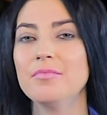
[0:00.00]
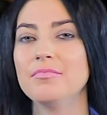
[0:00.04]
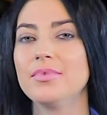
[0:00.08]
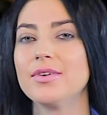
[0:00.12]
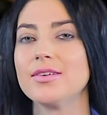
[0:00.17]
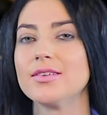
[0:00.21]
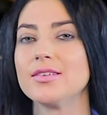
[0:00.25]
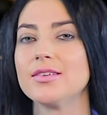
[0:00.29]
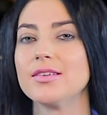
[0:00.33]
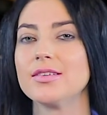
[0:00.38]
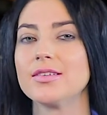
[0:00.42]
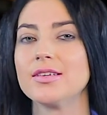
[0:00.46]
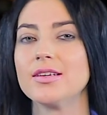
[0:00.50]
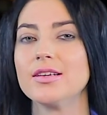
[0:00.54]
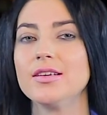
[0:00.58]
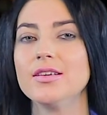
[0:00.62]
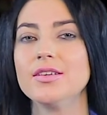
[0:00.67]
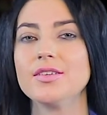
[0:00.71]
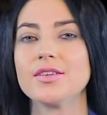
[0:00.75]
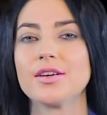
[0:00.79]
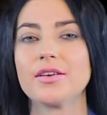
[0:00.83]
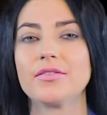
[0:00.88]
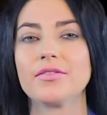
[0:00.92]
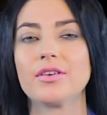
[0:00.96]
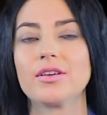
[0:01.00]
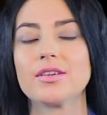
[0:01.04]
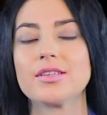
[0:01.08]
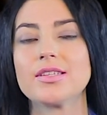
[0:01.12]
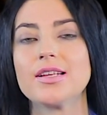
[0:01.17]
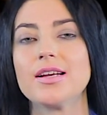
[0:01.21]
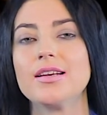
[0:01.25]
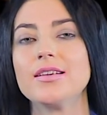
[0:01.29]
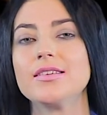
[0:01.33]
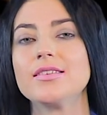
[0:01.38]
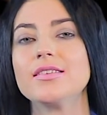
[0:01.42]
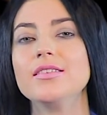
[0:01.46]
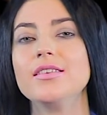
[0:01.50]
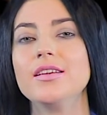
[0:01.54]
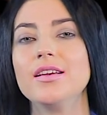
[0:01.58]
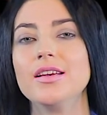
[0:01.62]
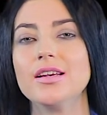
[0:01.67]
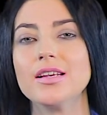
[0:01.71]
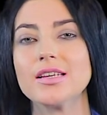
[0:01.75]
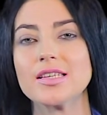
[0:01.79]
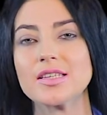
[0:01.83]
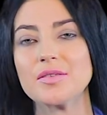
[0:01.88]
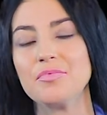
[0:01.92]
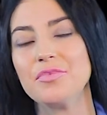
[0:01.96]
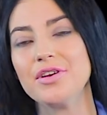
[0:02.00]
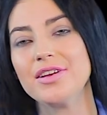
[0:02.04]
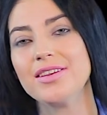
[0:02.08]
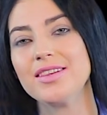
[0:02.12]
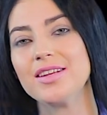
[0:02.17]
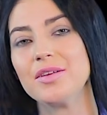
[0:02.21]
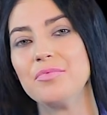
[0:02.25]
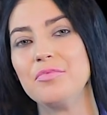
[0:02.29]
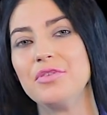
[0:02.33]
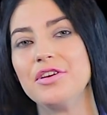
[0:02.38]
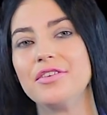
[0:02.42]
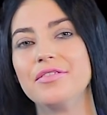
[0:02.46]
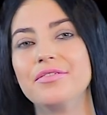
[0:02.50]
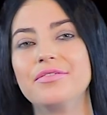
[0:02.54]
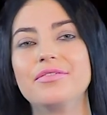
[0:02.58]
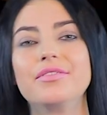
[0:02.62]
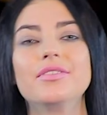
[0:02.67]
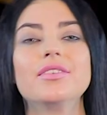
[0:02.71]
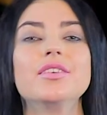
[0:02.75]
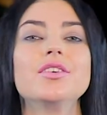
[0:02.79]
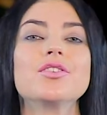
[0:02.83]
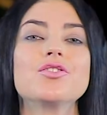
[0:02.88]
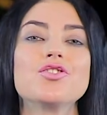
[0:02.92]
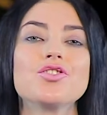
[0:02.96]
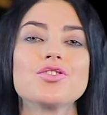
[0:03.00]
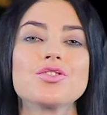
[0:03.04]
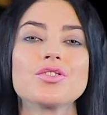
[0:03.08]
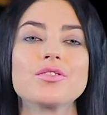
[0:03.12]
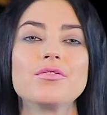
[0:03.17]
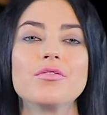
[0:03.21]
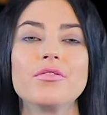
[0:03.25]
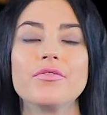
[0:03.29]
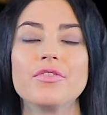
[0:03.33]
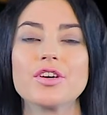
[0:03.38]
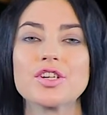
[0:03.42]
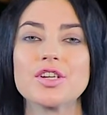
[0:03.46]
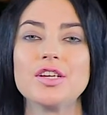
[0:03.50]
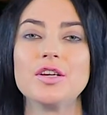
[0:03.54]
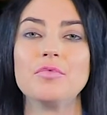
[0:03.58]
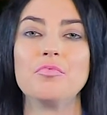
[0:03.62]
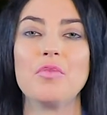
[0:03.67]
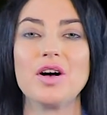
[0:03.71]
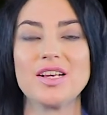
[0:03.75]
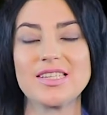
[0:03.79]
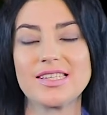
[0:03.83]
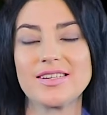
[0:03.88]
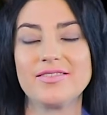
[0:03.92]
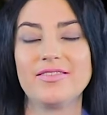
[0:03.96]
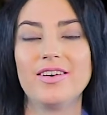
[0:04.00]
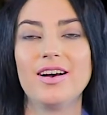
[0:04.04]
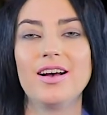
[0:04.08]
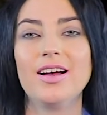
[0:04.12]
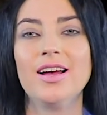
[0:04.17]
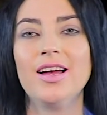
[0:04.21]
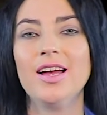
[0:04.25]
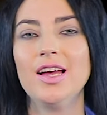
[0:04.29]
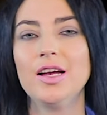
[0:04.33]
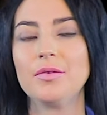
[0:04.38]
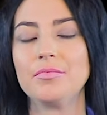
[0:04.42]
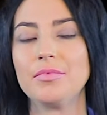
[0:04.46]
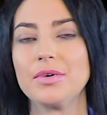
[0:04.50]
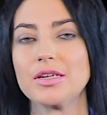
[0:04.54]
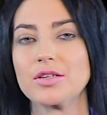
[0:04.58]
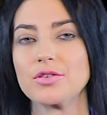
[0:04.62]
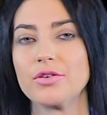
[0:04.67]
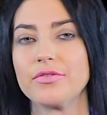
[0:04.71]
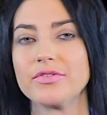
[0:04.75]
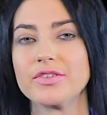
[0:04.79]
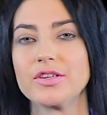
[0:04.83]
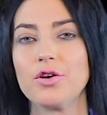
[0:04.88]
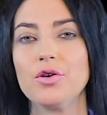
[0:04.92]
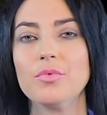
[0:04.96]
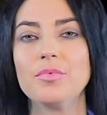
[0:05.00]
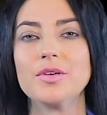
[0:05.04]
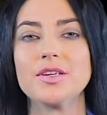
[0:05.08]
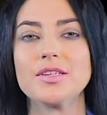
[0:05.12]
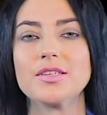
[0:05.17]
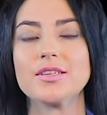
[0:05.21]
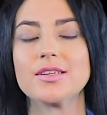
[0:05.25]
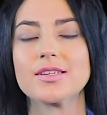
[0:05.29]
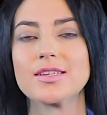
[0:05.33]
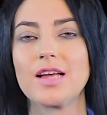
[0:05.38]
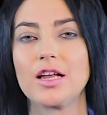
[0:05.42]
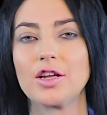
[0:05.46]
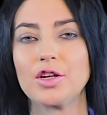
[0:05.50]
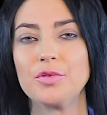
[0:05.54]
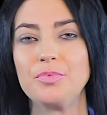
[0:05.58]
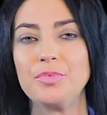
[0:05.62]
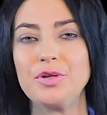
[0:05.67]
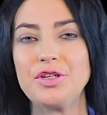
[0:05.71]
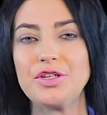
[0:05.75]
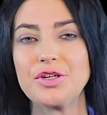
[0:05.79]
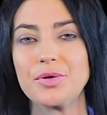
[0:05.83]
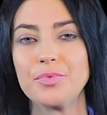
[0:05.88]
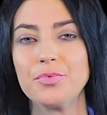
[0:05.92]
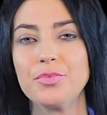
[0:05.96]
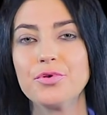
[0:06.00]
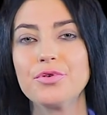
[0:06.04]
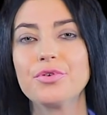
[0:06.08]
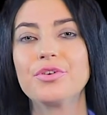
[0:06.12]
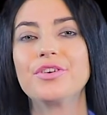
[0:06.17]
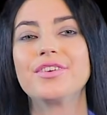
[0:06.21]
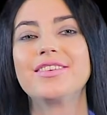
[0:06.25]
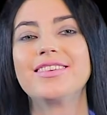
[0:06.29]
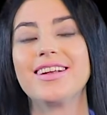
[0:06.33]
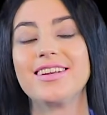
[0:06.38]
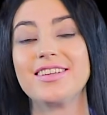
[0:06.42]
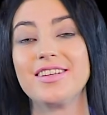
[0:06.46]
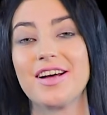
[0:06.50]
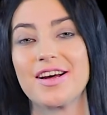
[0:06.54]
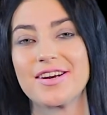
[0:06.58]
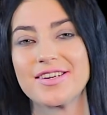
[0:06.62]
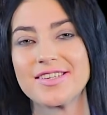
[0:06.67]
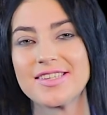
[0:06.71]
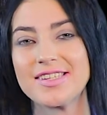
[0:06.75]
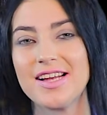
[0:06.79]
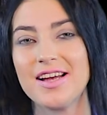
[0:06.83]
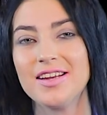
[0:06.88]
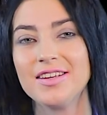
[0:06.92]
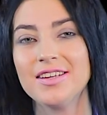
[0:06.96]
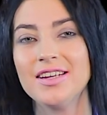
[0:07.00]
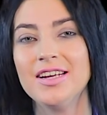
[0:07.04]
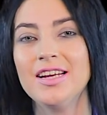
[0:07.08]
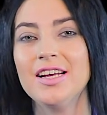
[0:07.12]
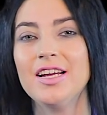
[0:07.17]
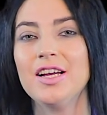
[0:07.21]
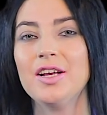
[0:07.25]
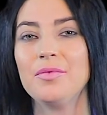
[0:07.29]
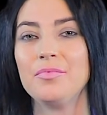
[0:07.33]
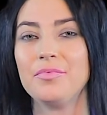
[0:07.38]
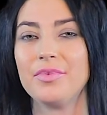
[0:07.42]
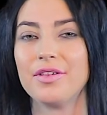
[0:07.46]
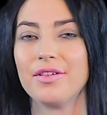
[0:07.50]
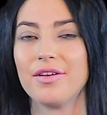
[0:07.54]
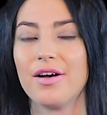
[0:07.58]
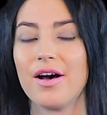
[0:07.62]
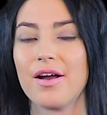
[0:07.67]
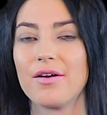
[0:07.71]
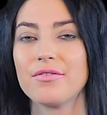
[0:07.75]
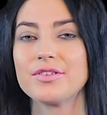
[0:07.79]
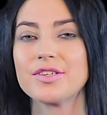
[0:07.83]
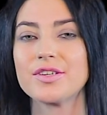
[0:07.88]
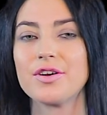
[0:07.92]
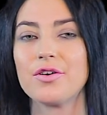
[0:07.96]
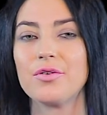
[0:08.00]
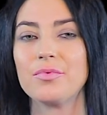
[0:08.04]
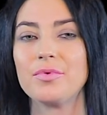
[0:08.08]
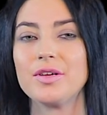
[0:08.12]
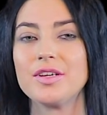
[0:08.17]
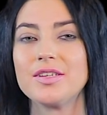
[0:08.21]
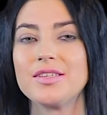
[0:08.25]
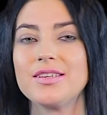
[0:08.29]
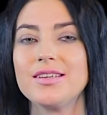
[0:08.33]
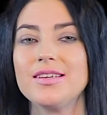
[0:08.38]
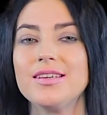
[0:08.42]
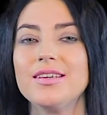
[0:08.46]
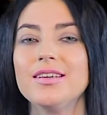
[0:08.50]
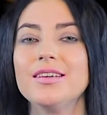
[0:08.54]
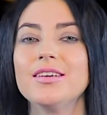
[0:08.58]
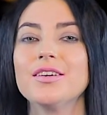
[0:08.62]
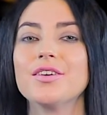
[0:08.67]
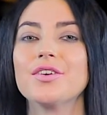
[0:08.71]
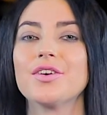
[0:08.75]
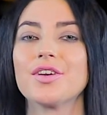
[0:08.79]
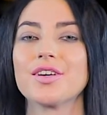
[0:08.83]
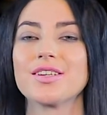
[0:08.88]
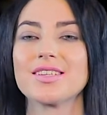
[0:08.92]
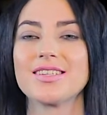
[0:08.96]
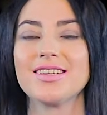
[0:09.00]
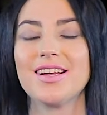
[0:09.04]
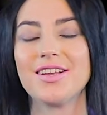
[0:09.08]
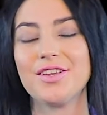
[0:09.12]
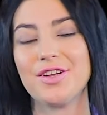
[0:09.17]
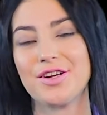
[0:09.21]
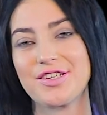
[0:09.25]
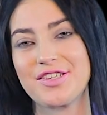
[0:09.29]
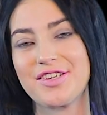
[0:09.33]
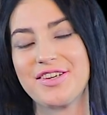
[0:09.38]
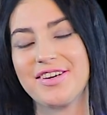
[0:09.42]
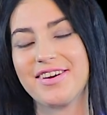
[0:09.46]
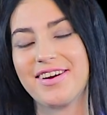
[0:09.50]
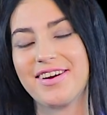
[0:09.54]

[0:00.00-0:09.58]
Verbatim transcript: Позиции лидеров остались неизменными. В их число вошли Москва, Московская область, Санкт-Петербург, Татарстан, Белгородская область и Краснодарский